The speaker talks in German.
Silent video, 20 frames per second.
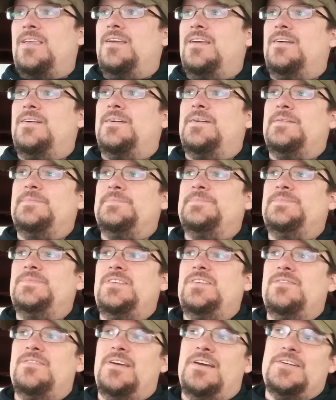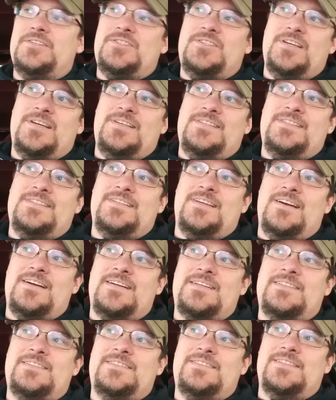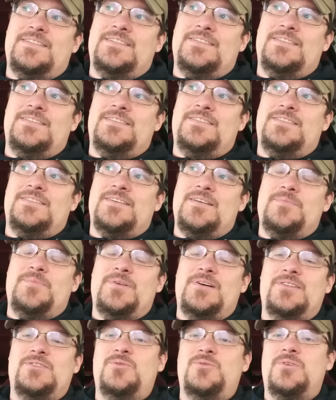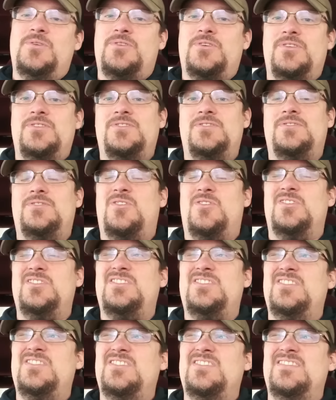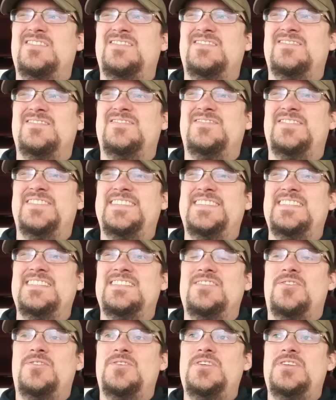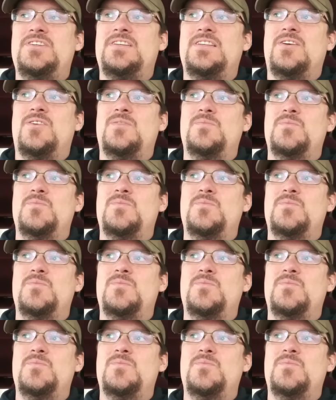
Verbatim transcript: Ähm, die Werkstatt sagt, äh, Reparaturkosten wissen sie noch nicht genau,